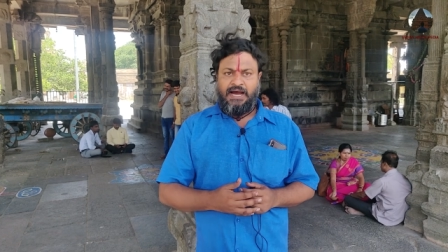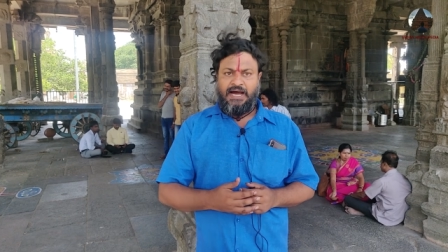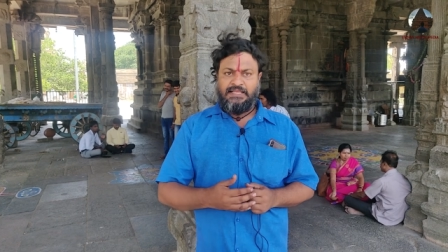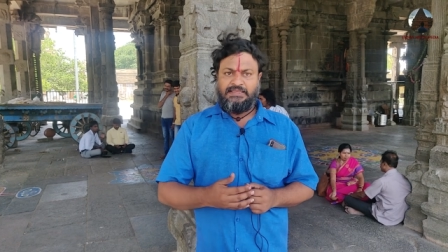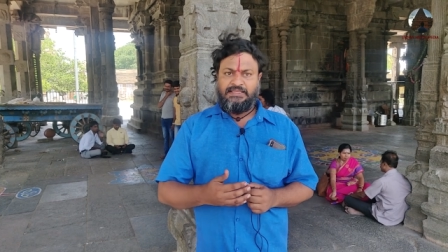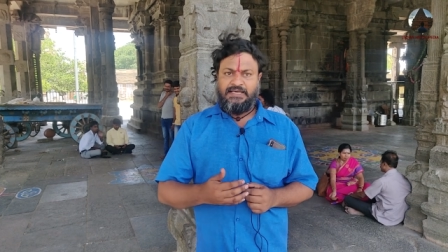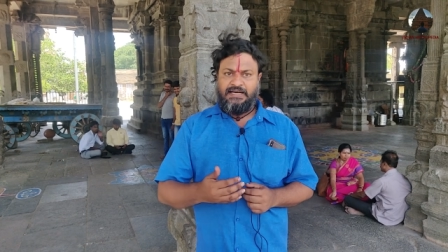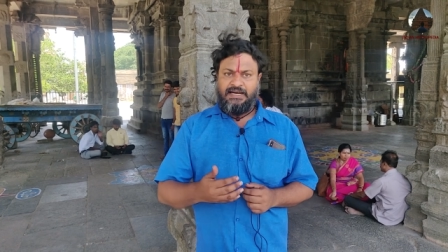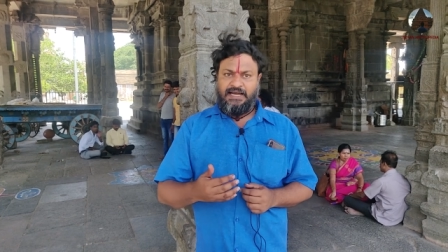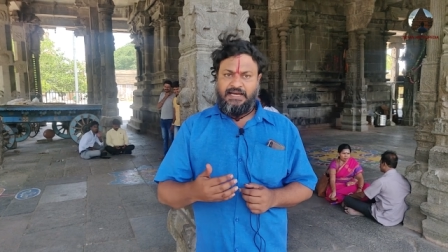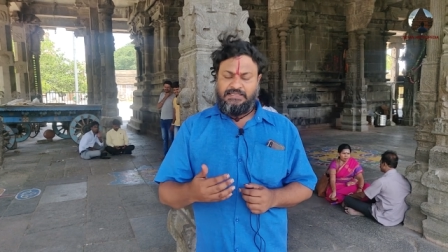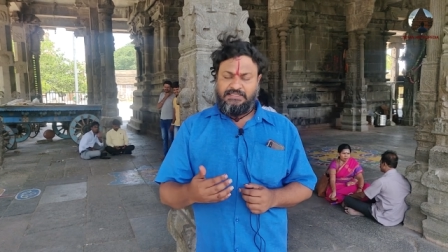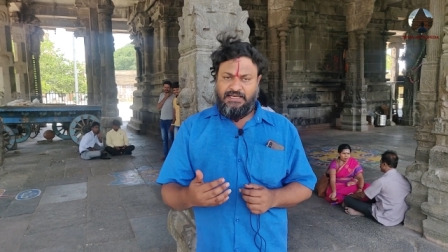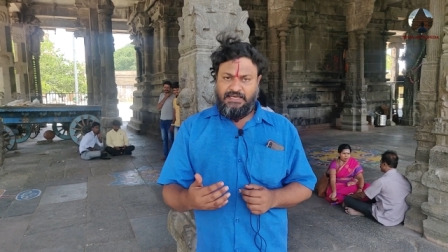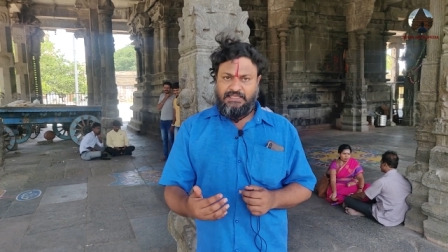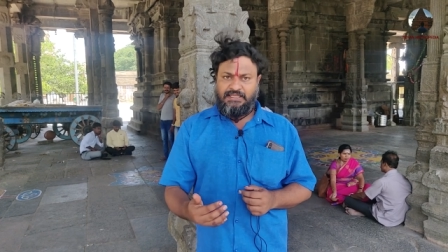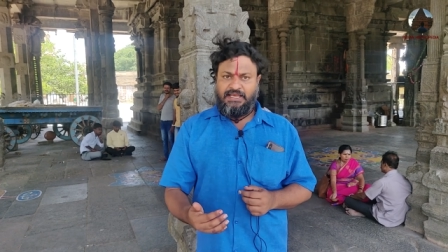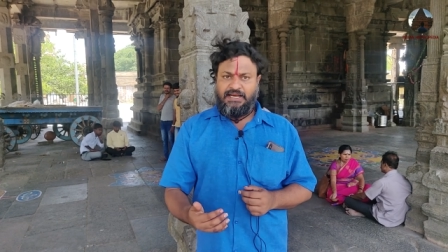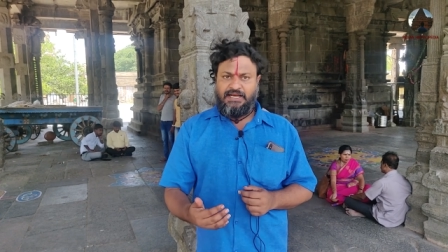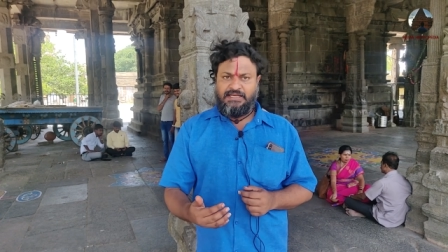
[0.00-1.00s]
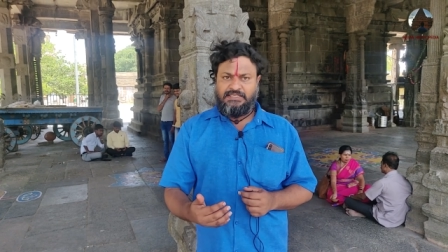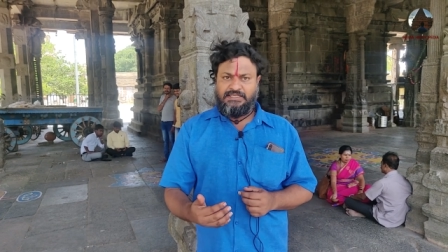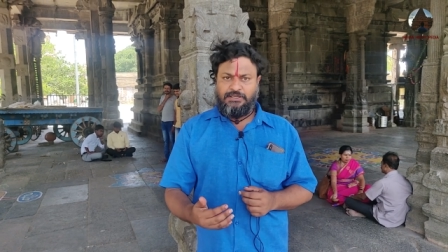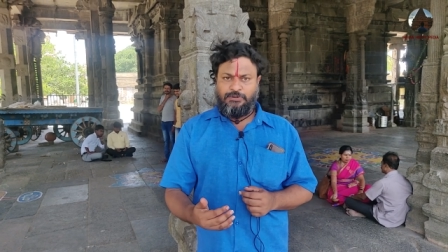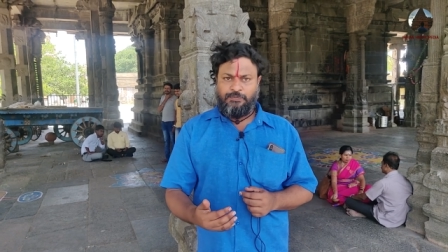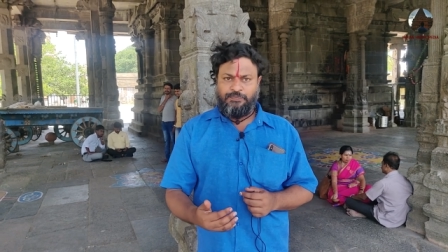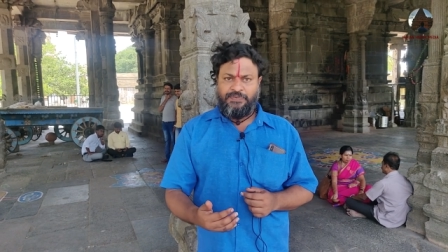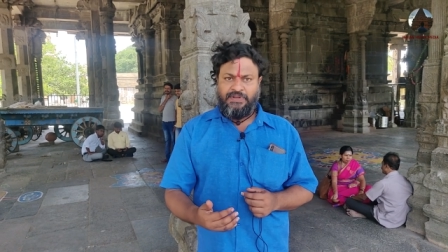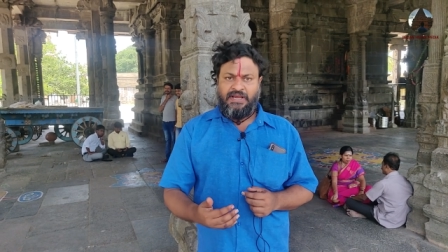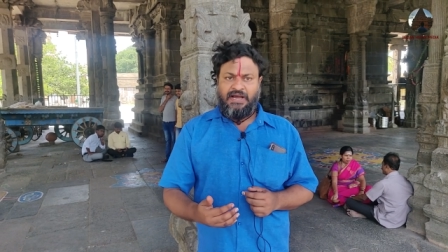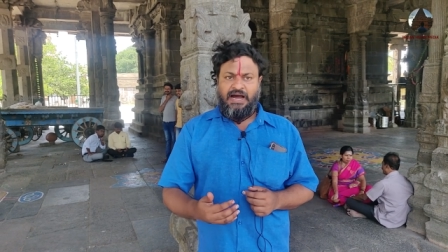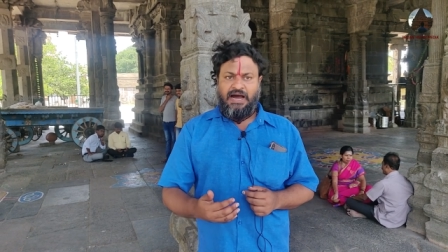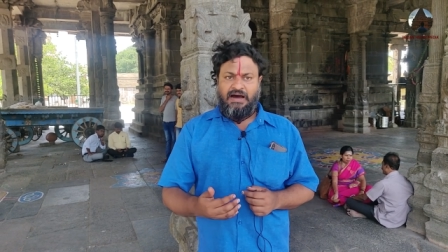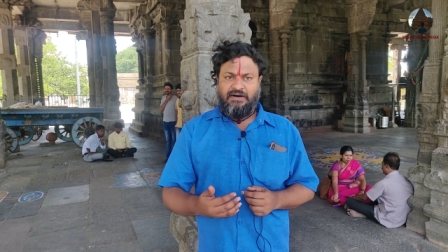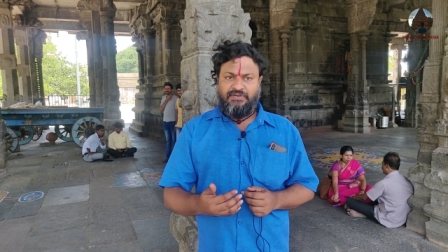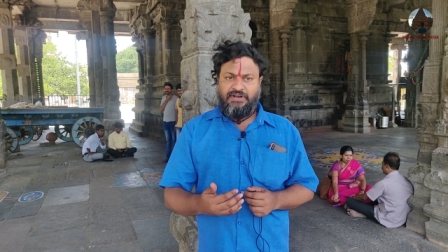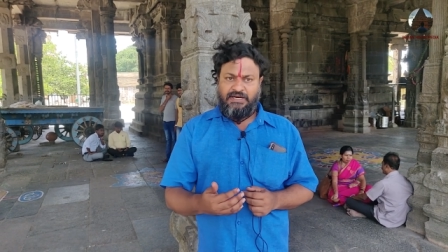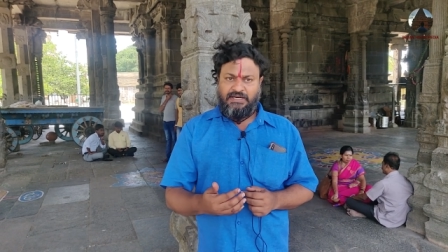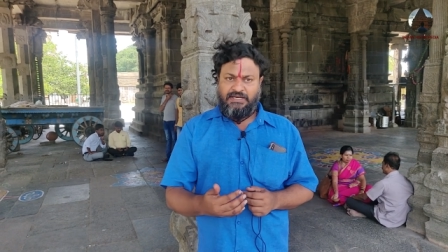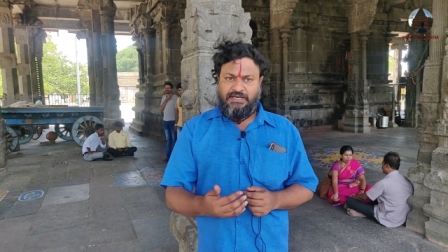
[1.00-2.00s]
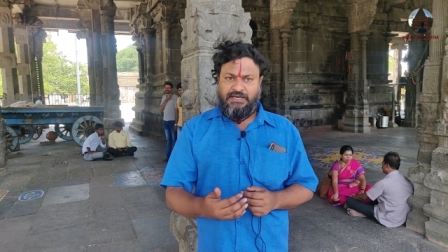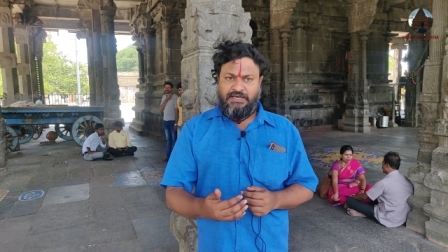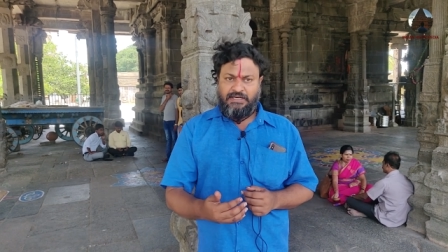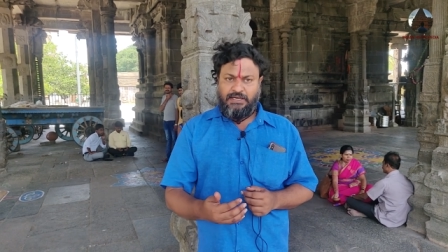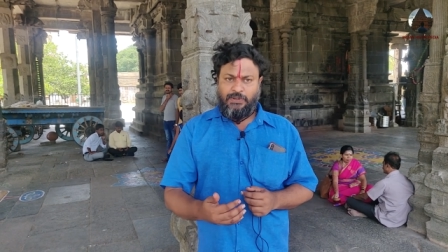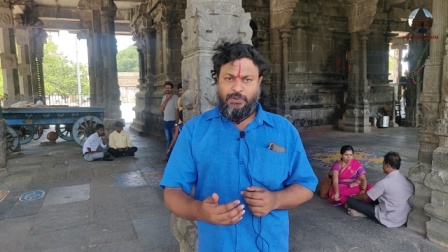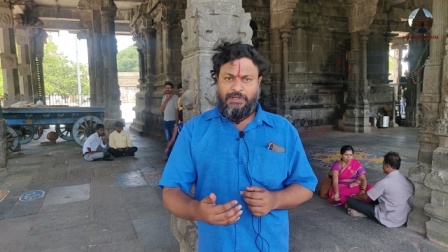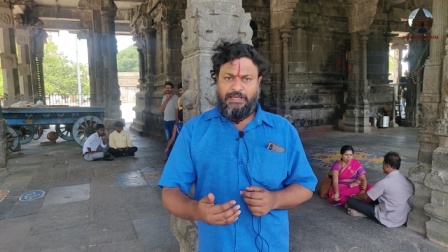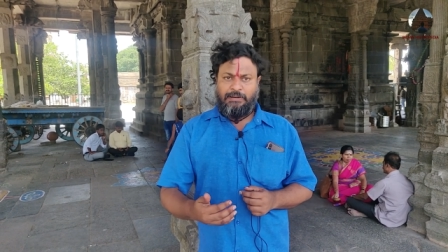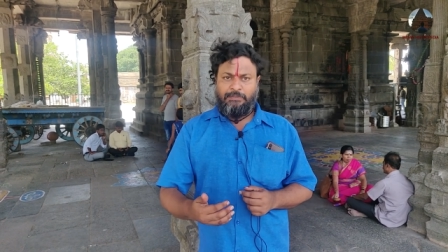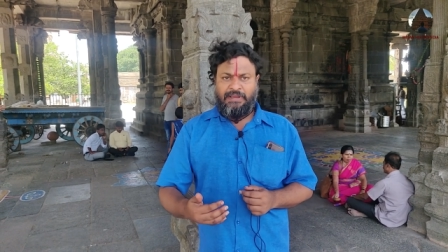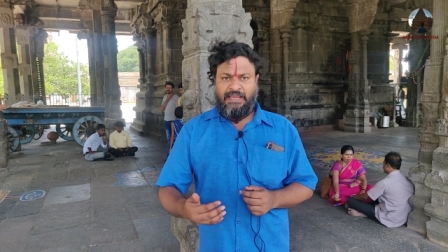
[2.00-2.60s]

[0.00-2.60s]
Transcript: அந்த ராஜாதிராஜனும் அவருக்கு இருக்கக்கூடிய